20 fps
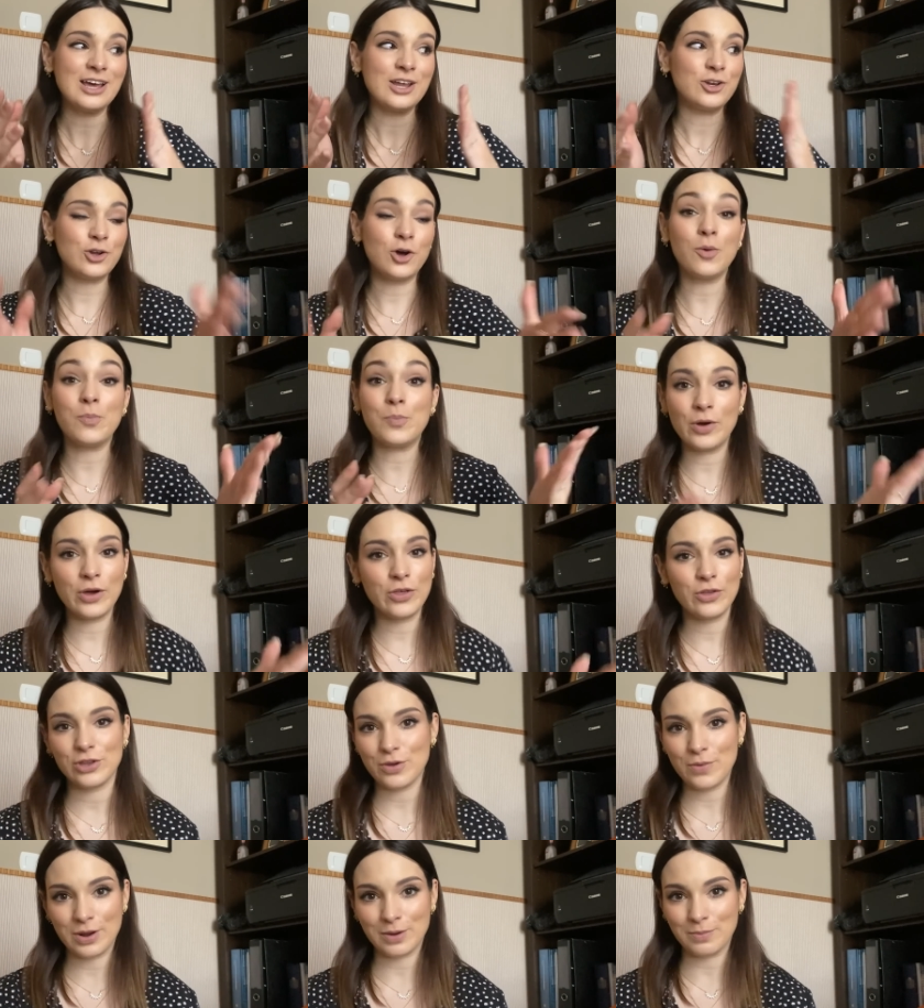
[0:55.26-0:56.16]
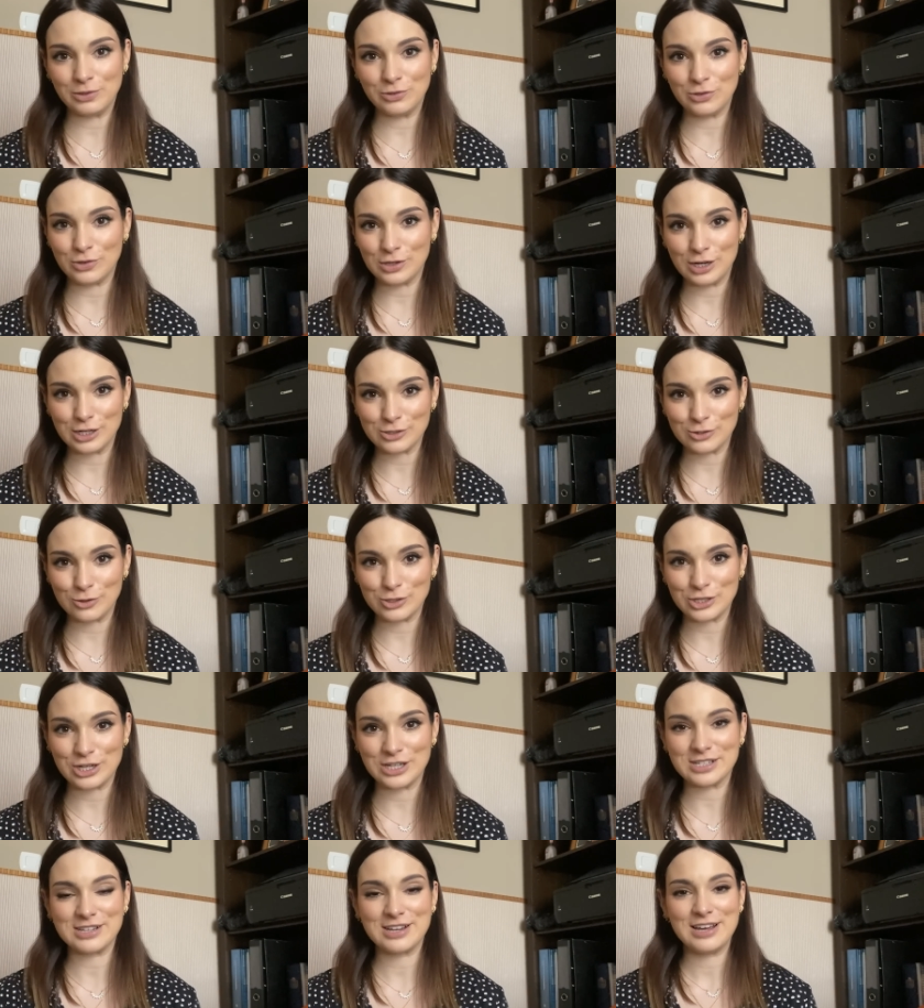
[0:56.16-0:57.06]
no puedo llevarme todas las
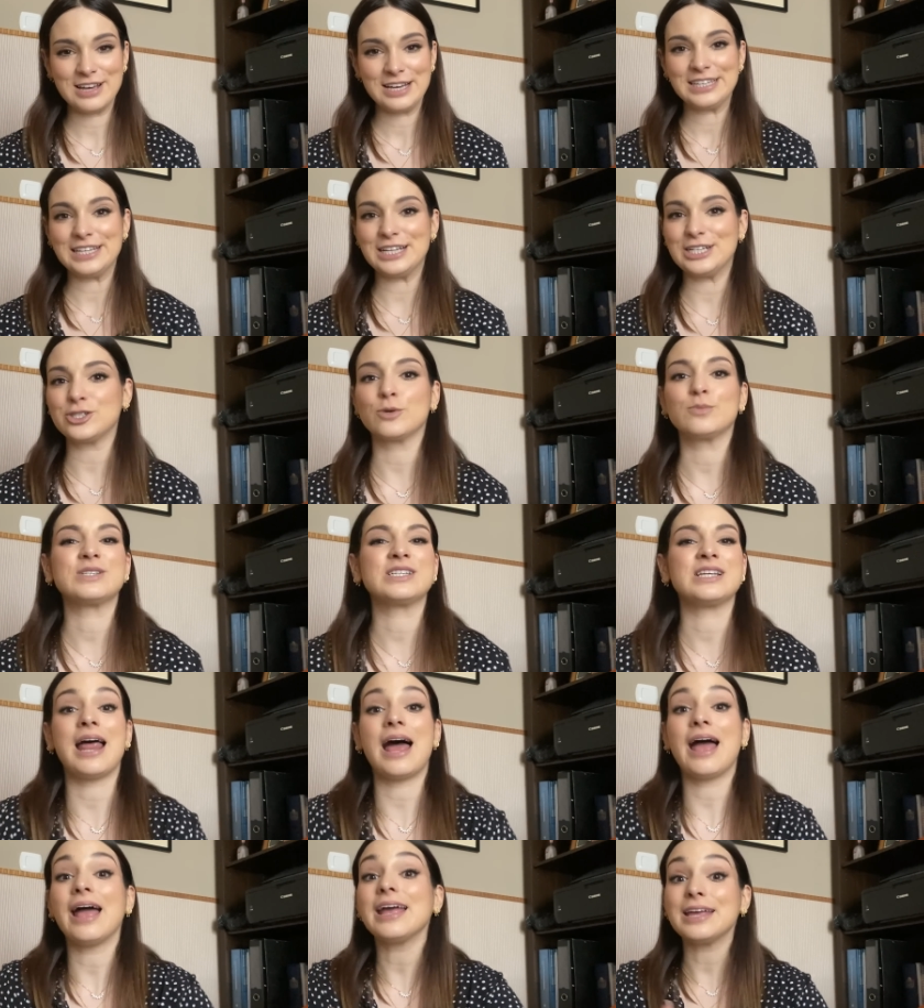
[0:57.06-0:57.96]
cosas del Shopsila.